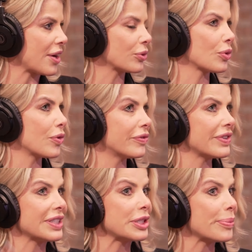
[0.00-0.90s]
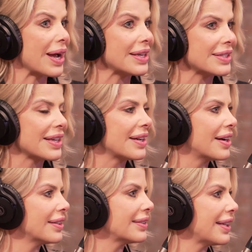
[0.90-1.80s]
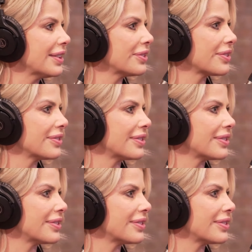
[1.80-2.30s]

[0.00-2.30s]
ser autoconfiante, mas andando